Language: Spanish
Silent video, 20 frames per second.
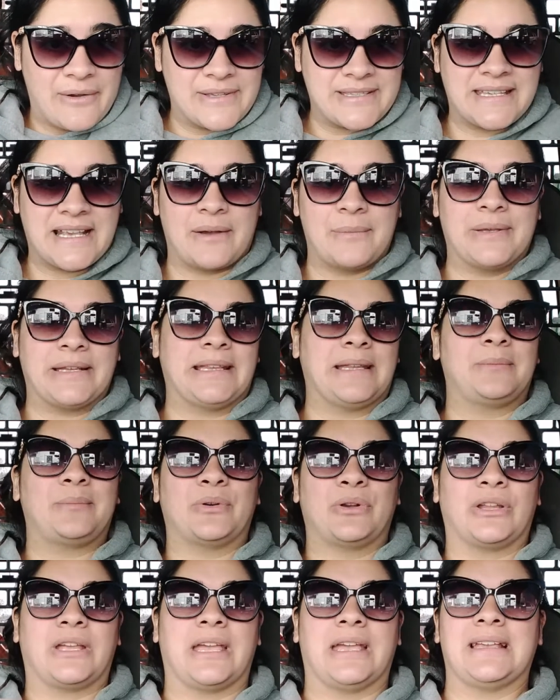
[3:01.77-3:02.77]
básicamente,
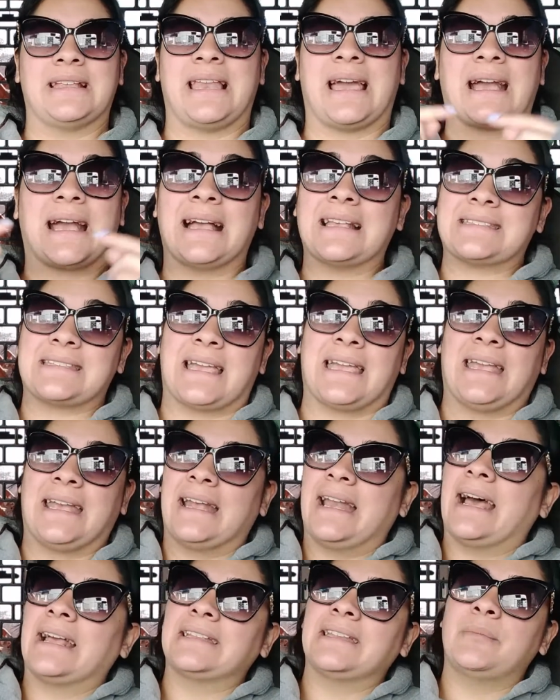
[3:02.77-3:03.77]
porque la casa es
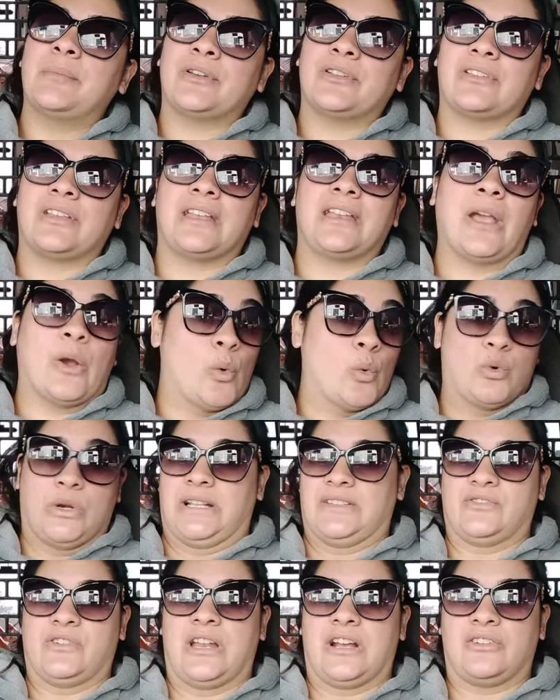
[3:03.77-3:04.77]
grande, pero tiene
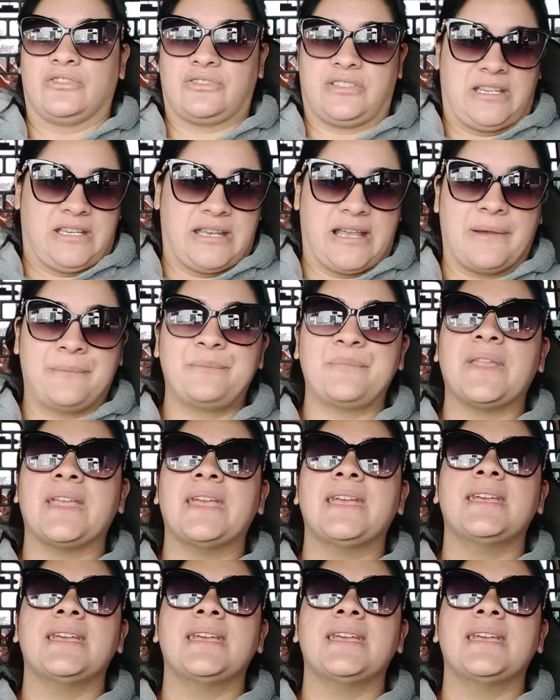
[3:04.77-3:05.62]
una sola cocina.